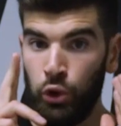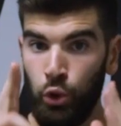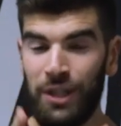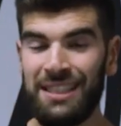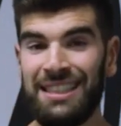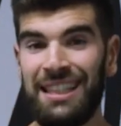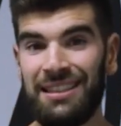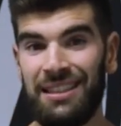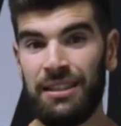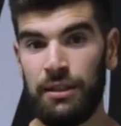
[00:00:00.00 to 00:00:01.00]
trois
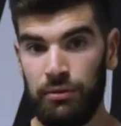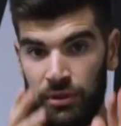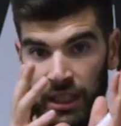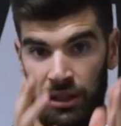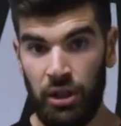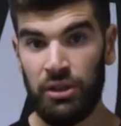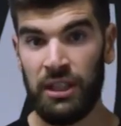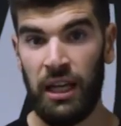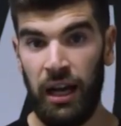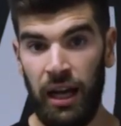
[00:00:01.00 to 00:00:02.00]
exercices si vous êtes dans
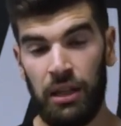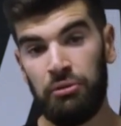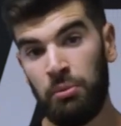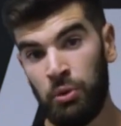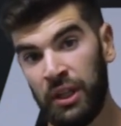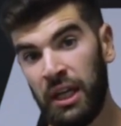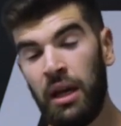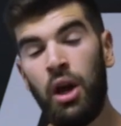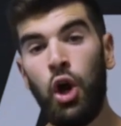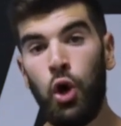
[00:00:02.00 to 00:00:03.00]
ce cas-là et de vous montrer